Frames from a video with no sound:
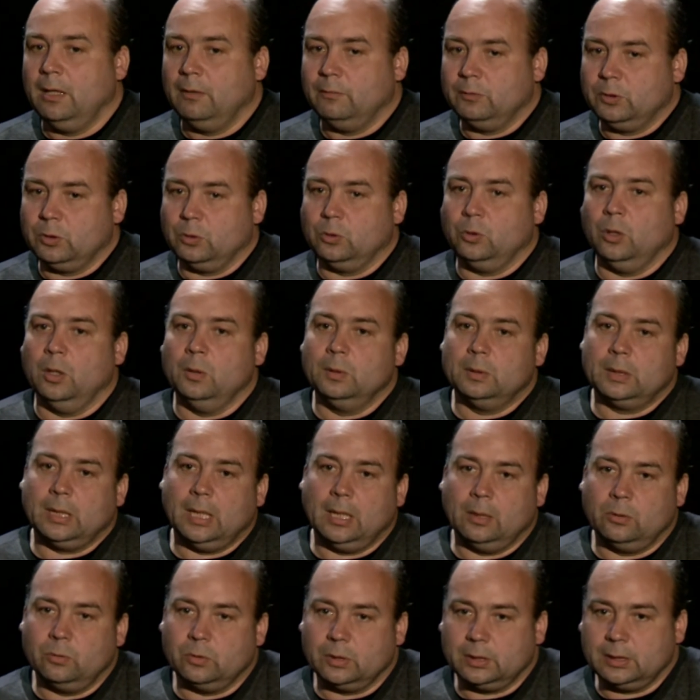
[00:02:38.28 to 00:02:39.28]
в другом
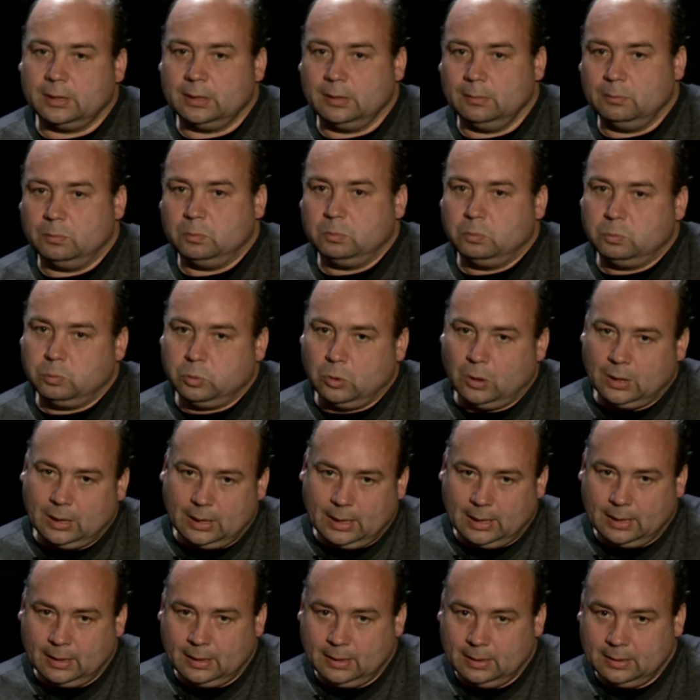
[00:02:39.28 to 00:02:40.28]
ракурсе,
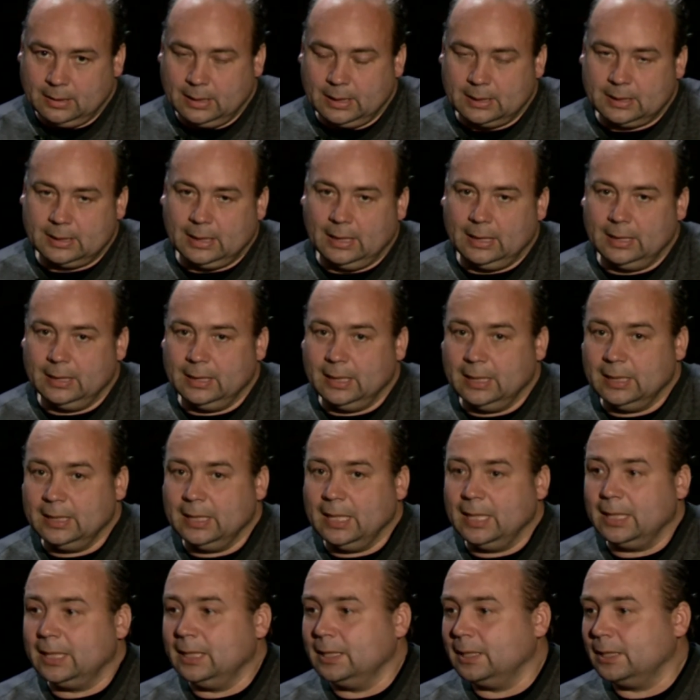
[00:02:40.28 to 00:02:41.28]
более нацеленной
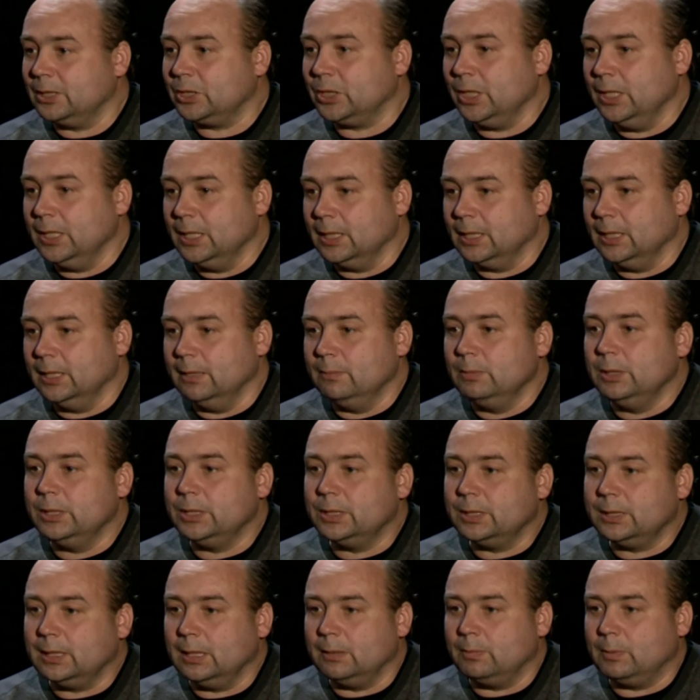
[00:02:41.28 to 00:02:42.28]
на решение
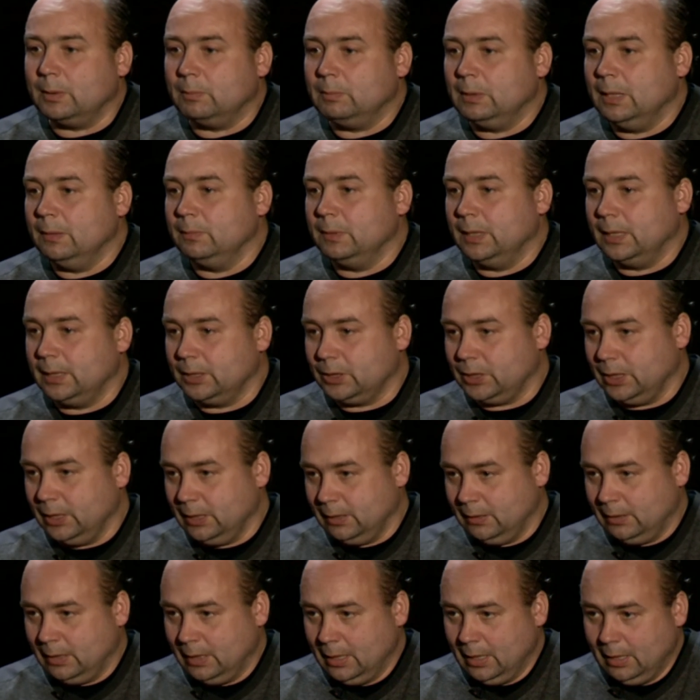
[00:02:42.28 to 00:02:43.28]
экономических проблем, на
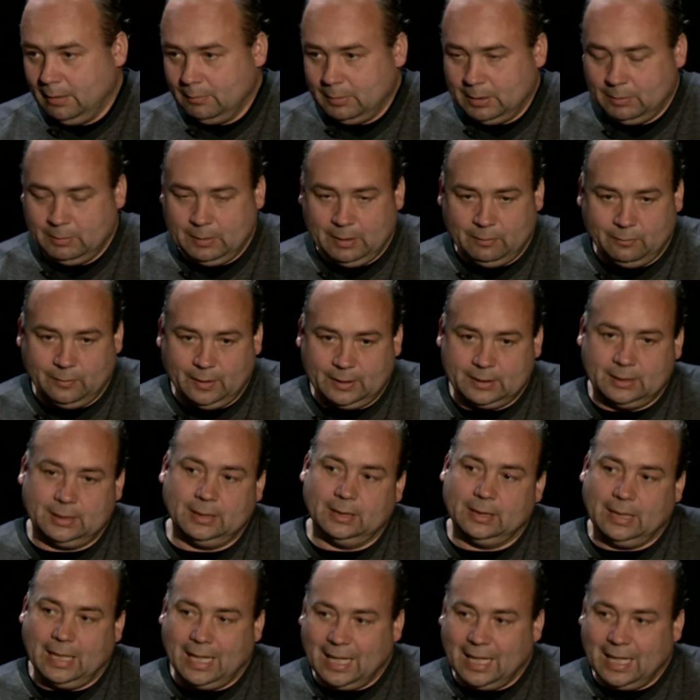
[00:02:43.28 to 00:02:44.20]
решение проблем вакцин,